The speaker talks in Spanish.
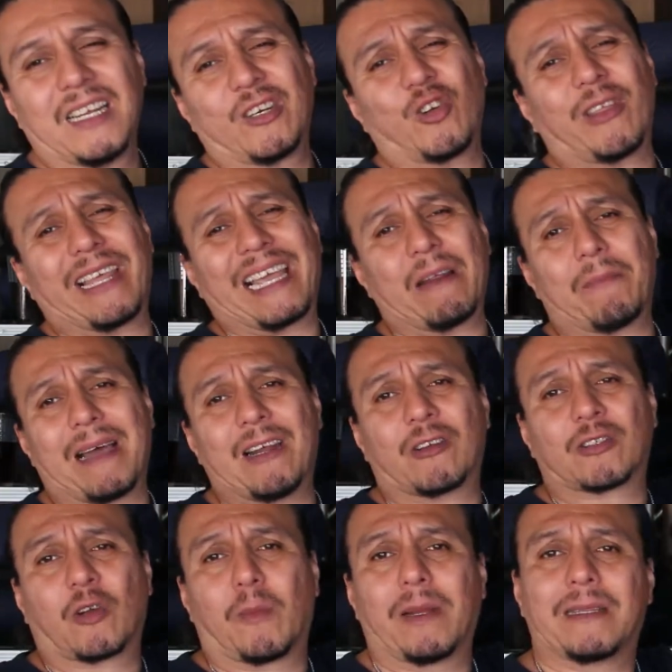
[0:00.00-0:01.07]
No dejen
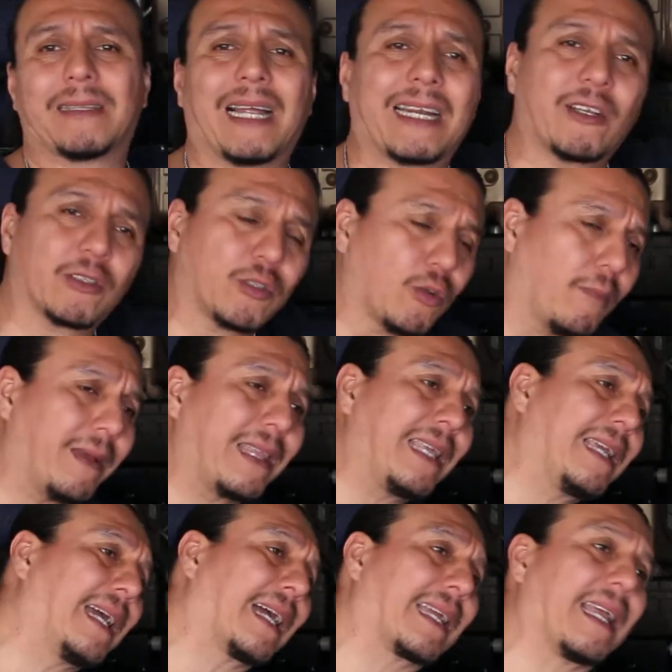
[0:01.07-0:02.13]
malos comentarios. No me
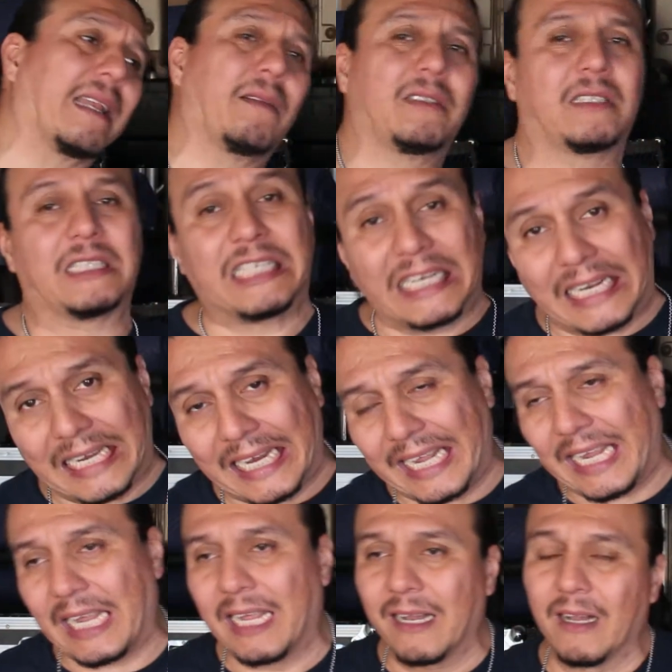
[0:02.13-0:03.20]
diga que en
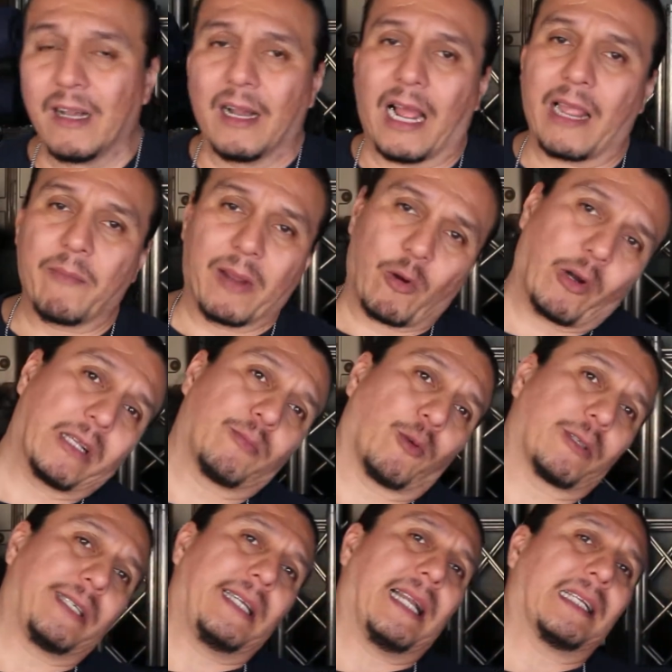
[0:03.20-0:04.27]
Chile hay mejores
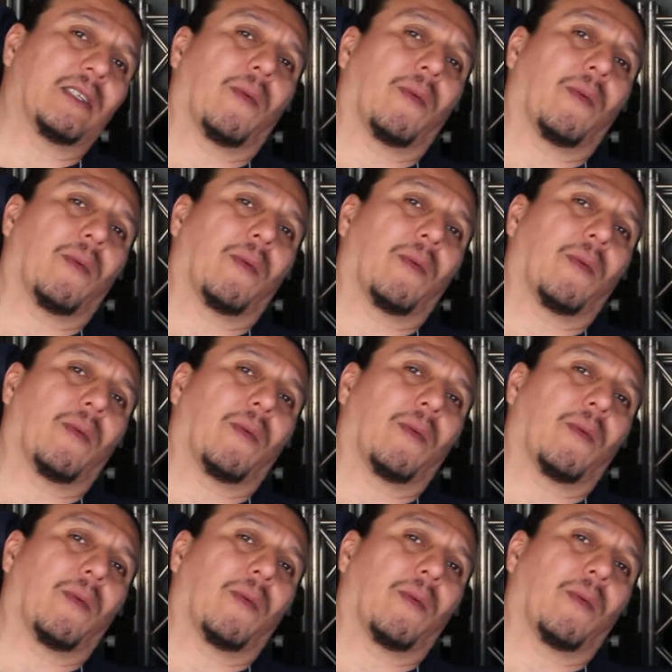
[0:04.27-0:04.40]
bocinas.